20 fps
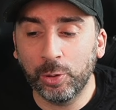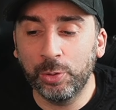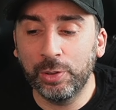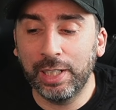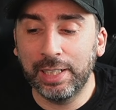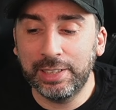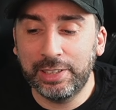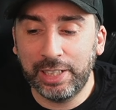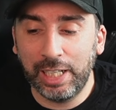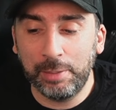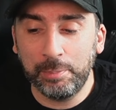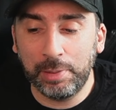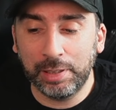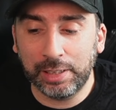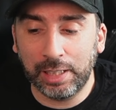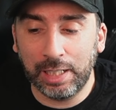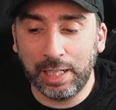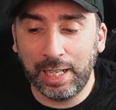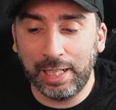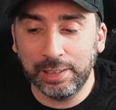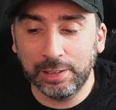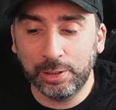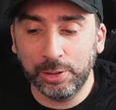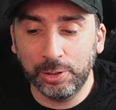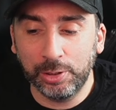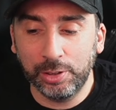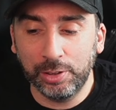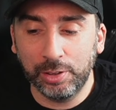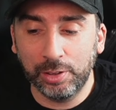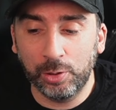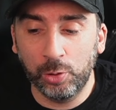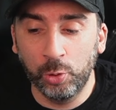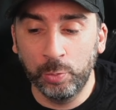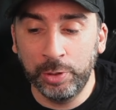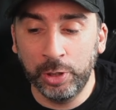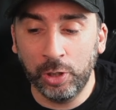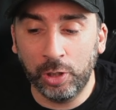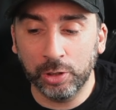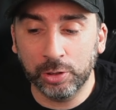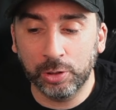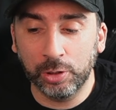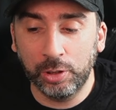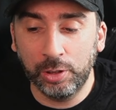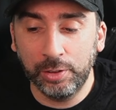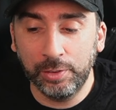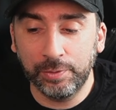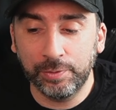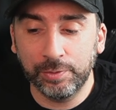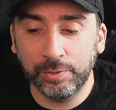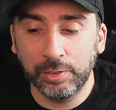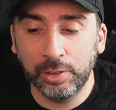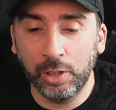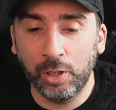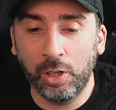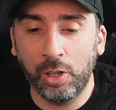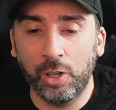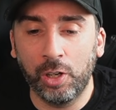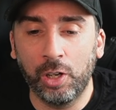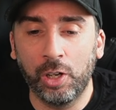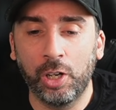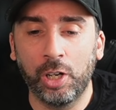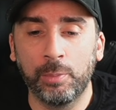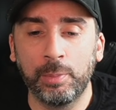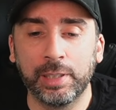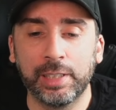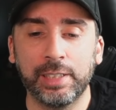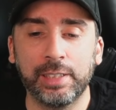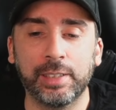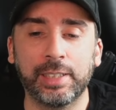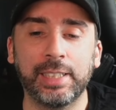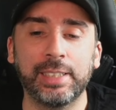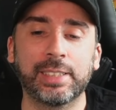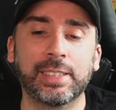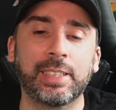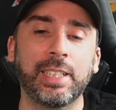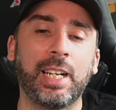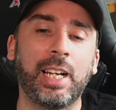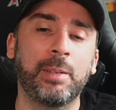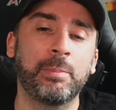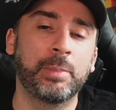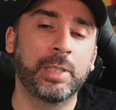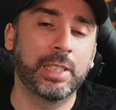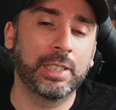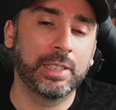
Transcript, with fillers: con una gemma tra l'altro. Luminoso? No, ma che, che scam,